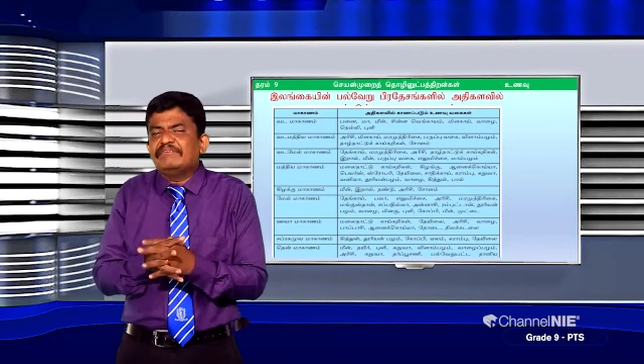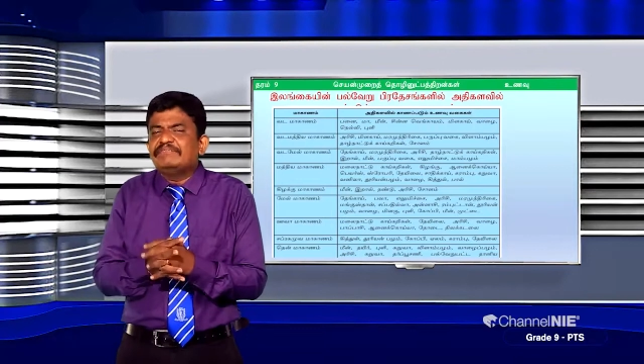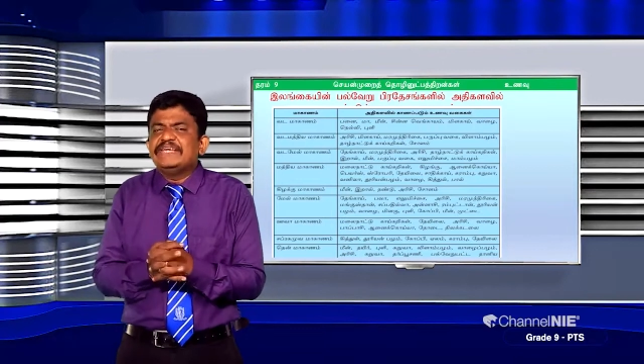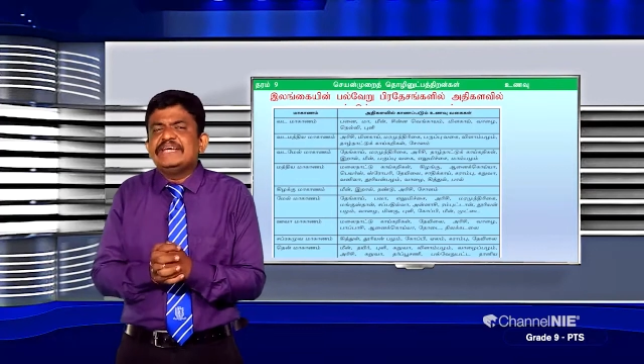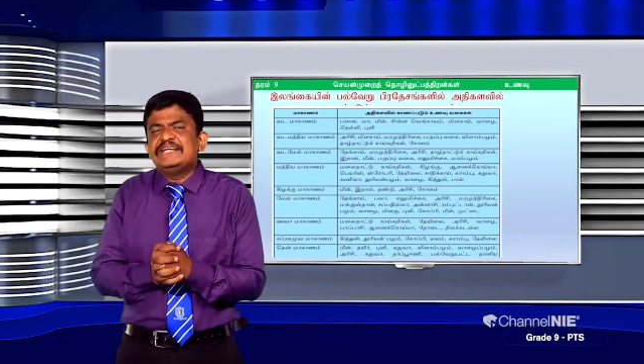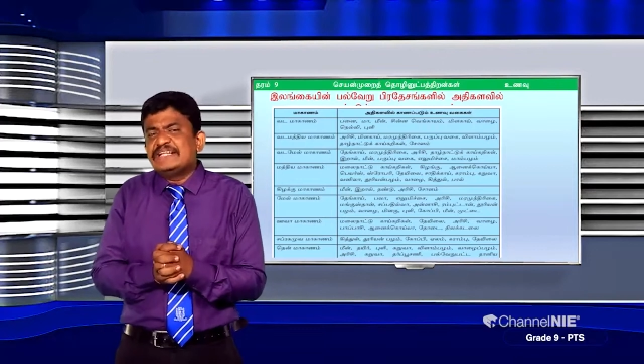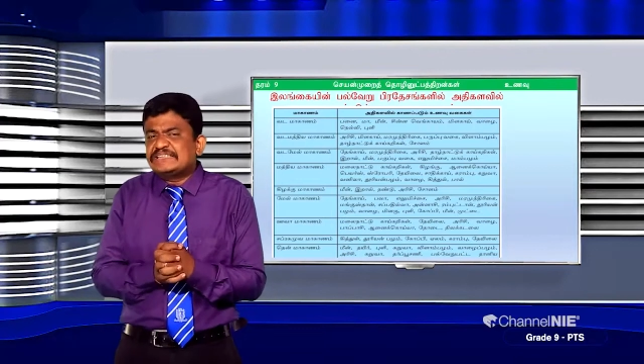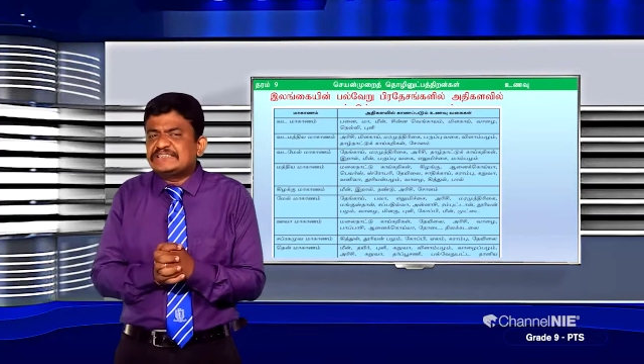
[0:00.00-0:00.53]
அவை
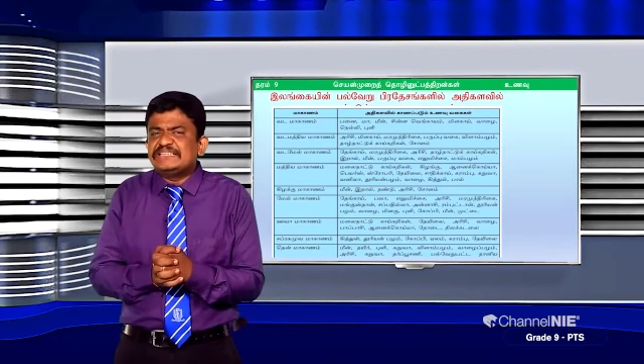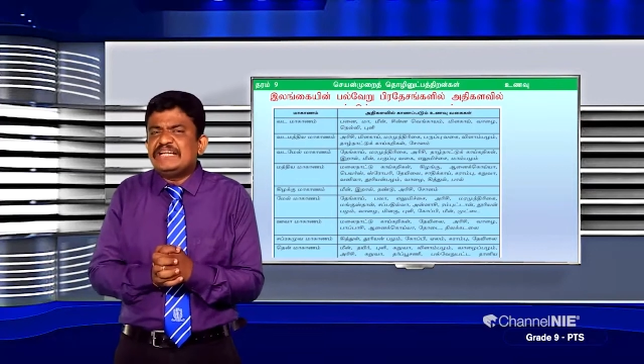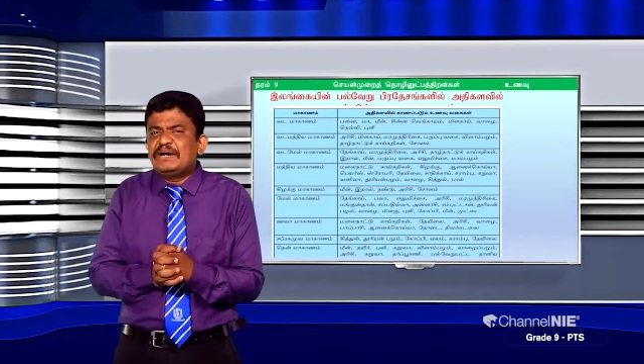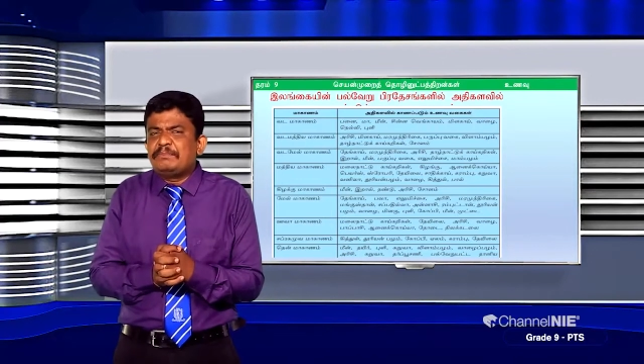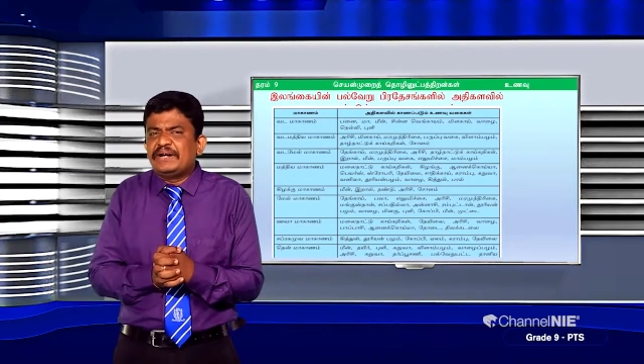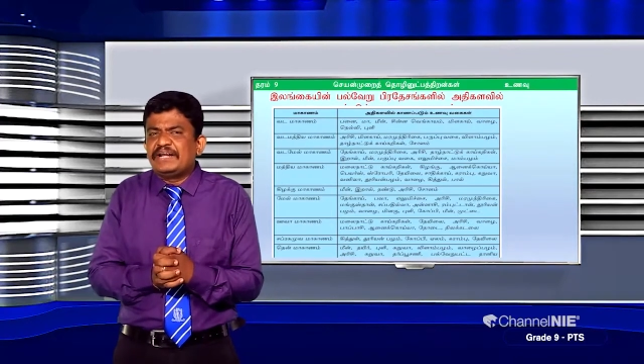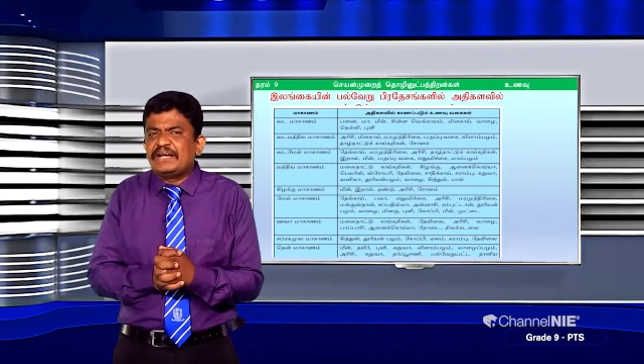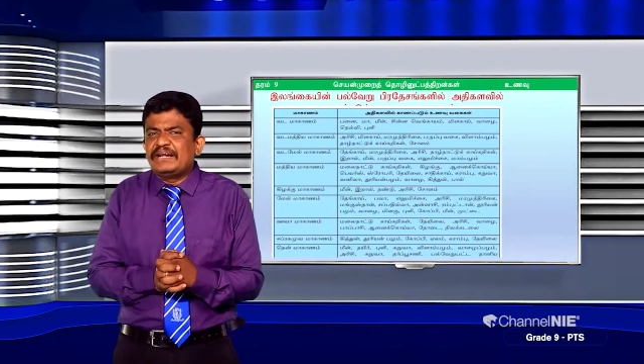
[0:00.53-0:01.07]
என்ன
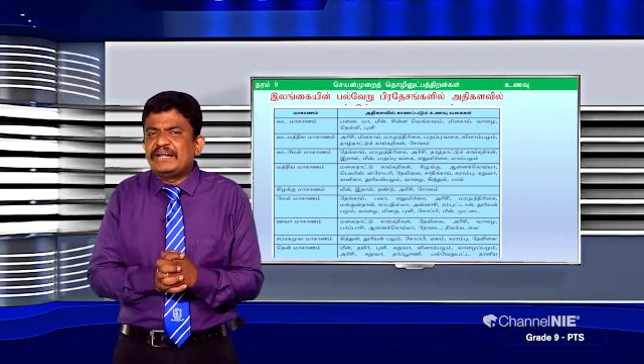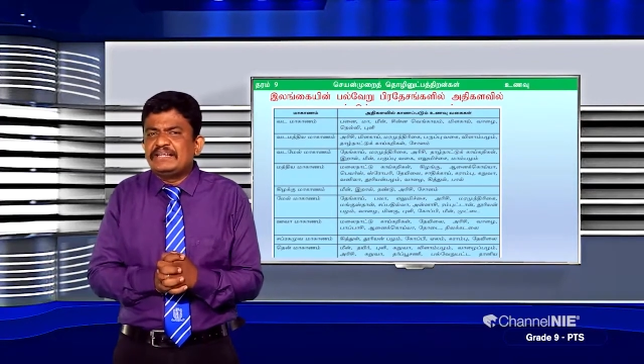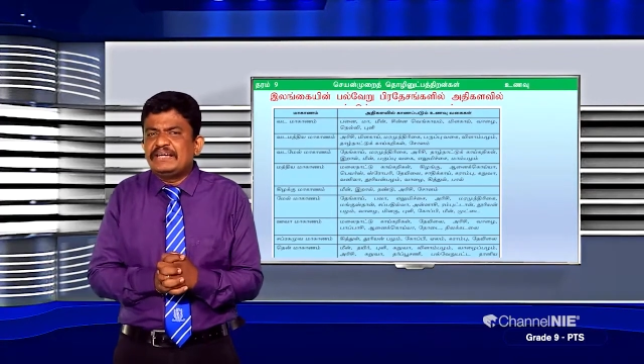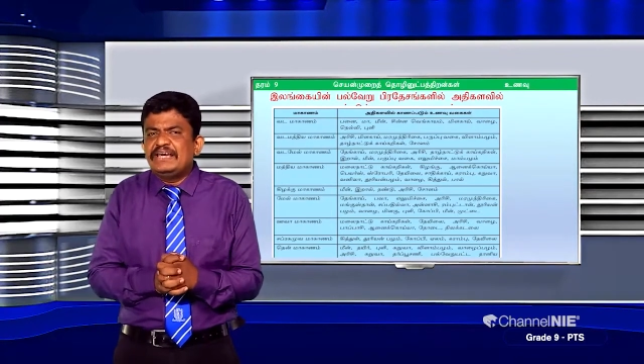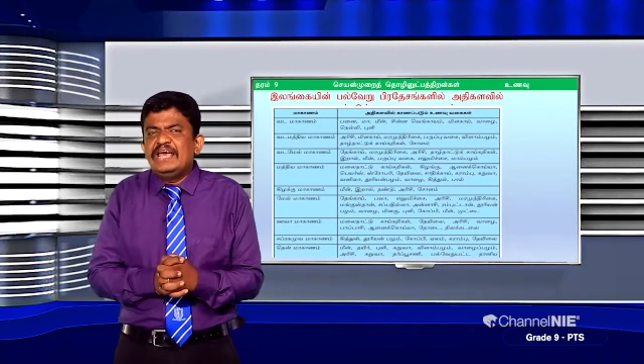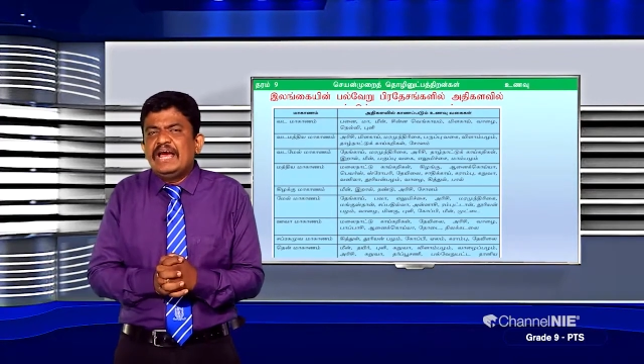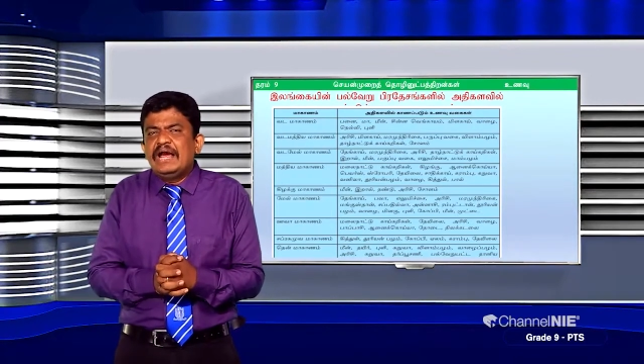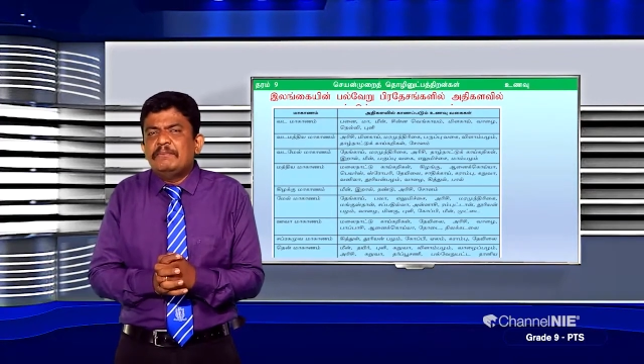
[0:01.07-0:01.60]

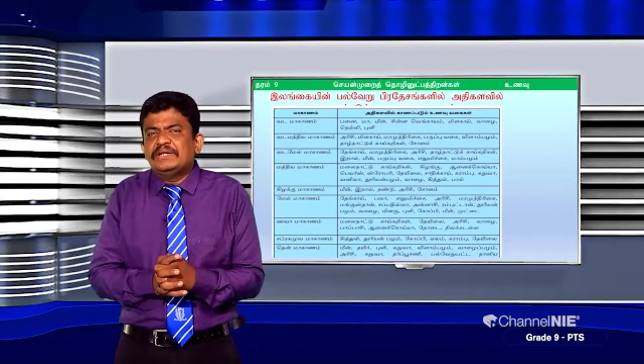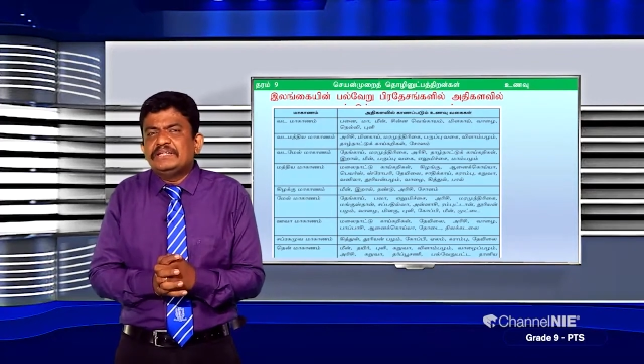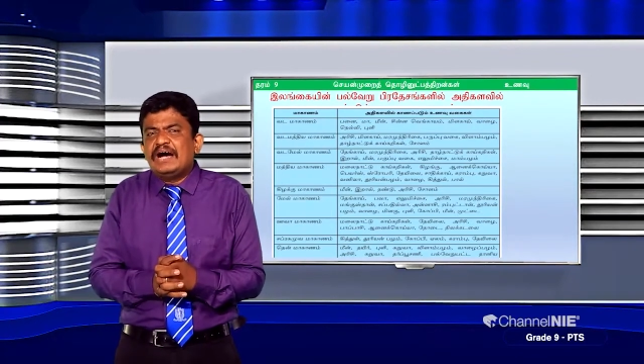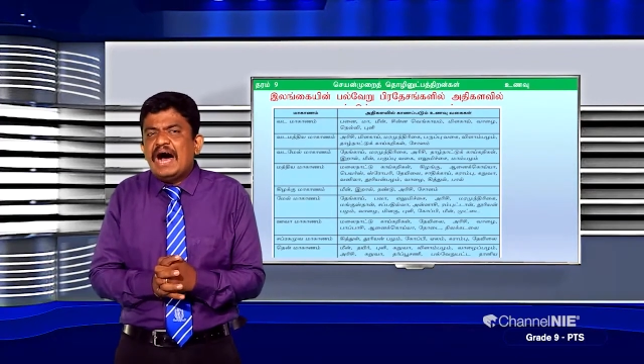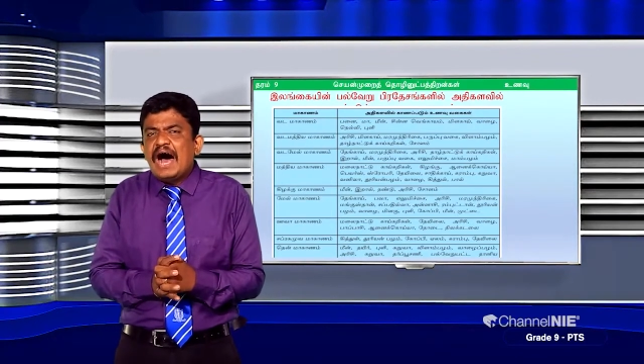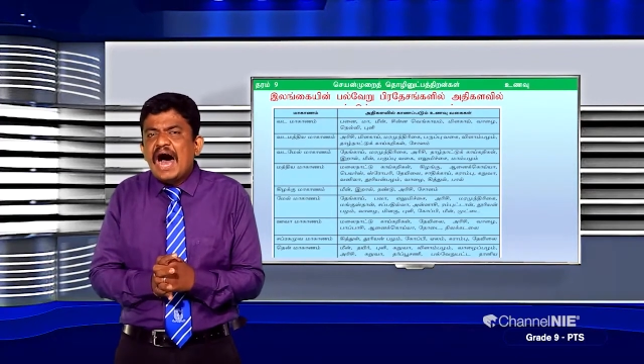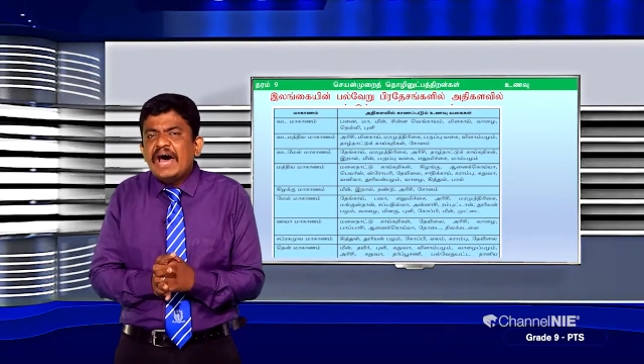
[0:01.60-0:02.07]
செய்யப்படுகின்றது எமது